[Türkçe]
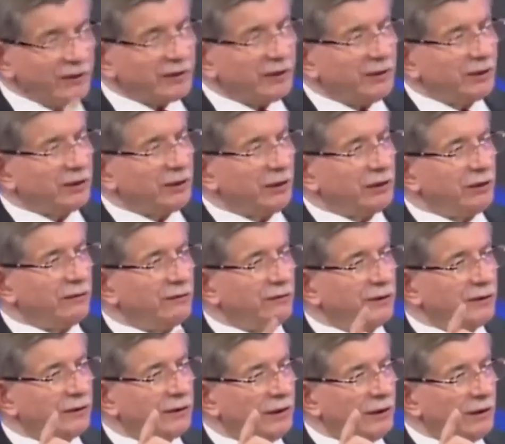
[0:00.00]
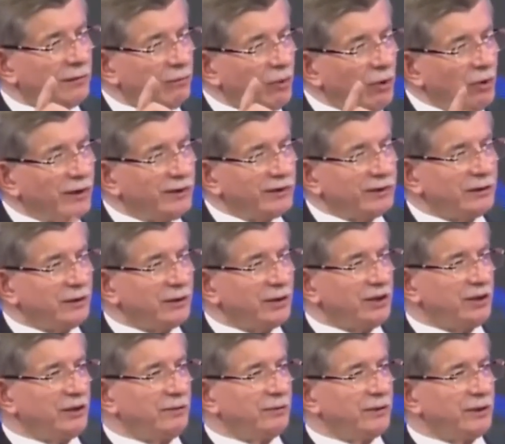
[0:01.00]
Böylesine şatafata,
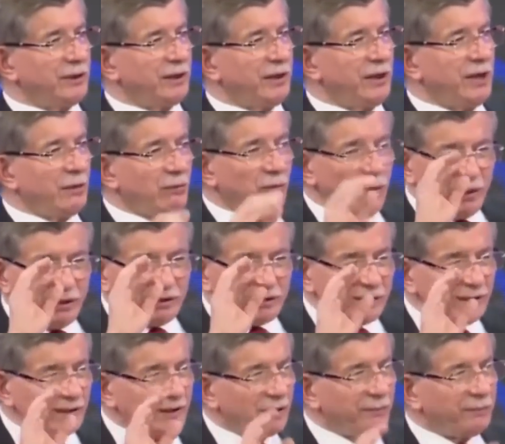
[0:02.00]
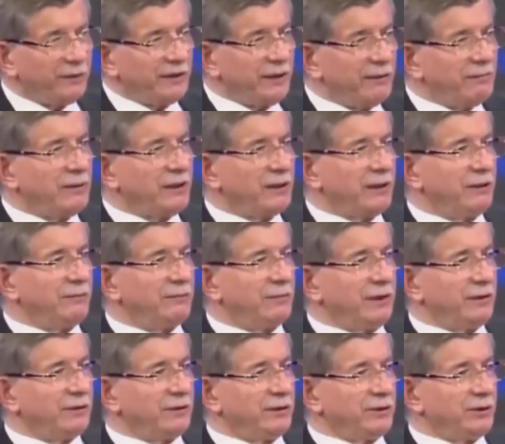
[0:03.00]
böylesine kibre, böylesine tepeden bakan
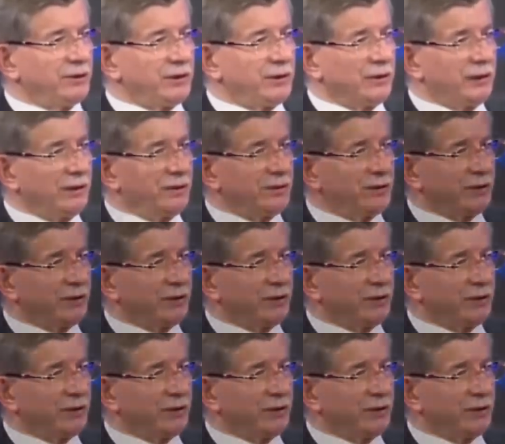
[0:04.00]
bir anlayışa